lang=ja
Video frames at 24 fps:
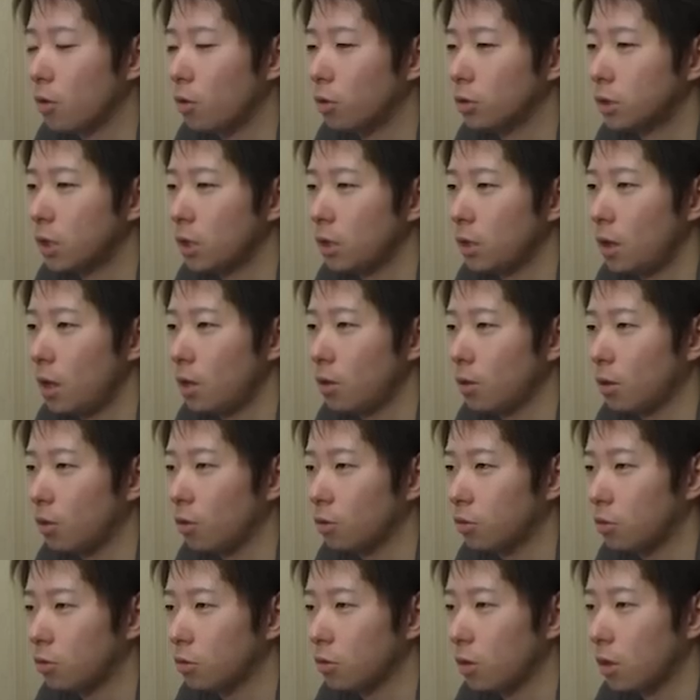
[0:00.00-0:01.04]
あ5000レートが
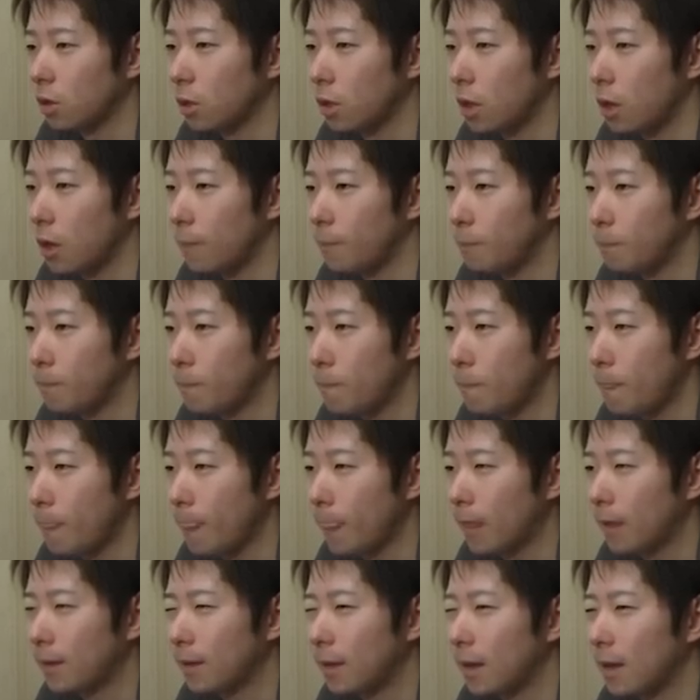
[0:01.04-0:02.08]
ほとんどなんで。
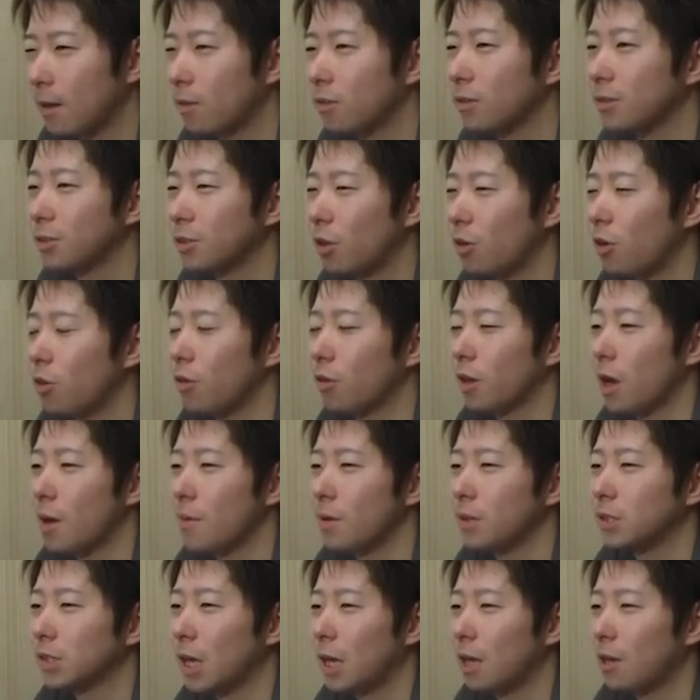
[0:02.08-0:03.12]
いや、このソロの画
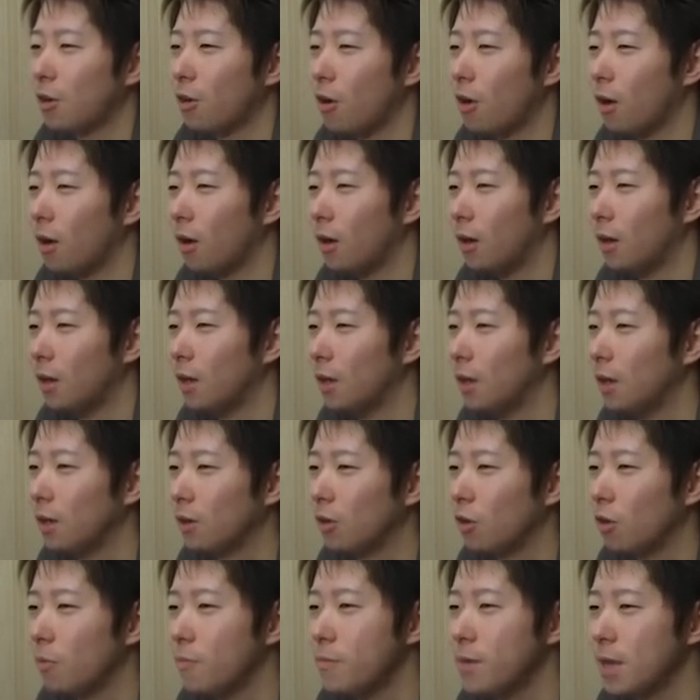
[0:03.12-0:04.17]
面最高
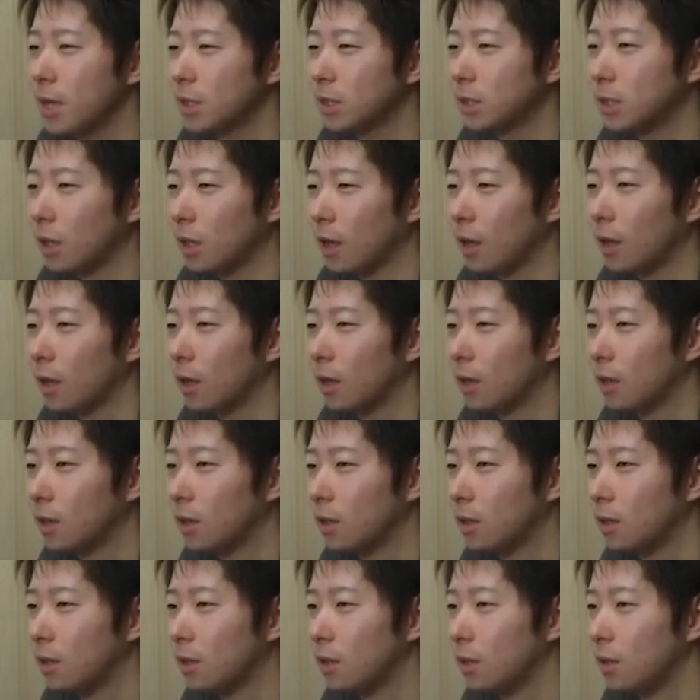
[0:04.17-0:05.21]
この見やすさね。
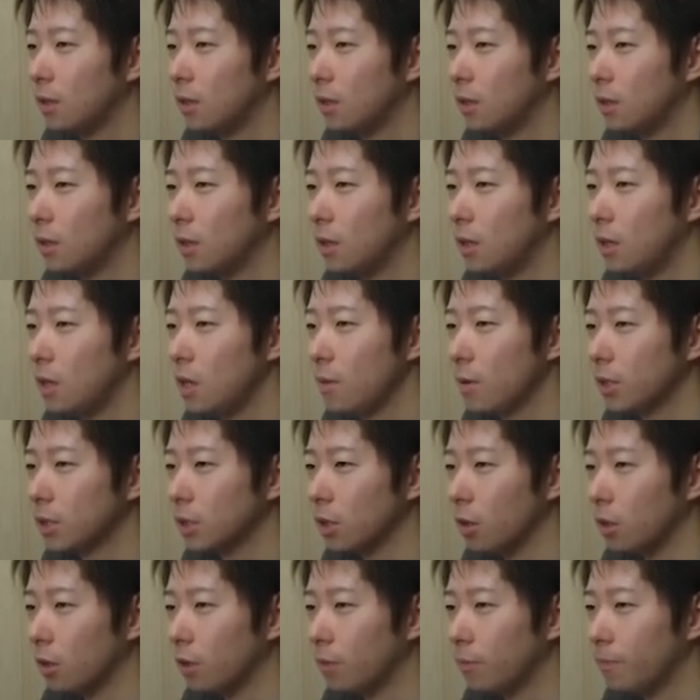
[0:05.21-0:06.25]
いきます
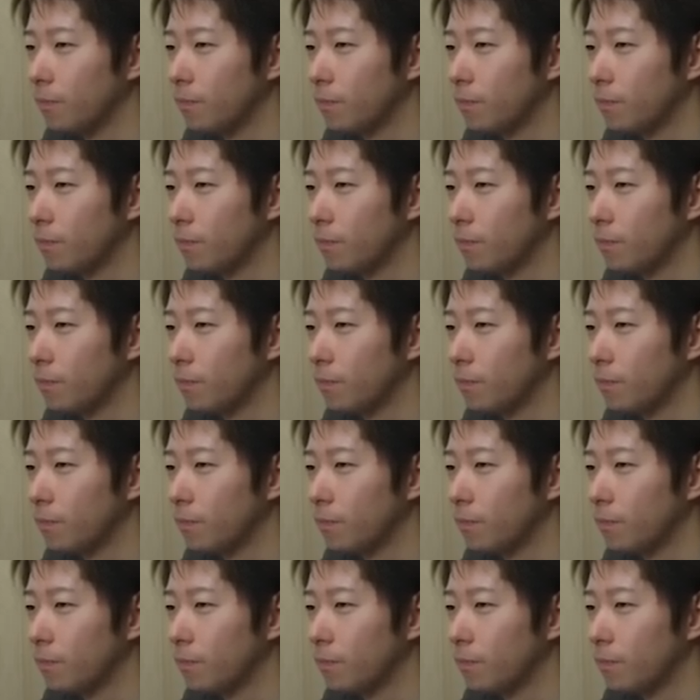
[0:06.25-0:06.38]
よ。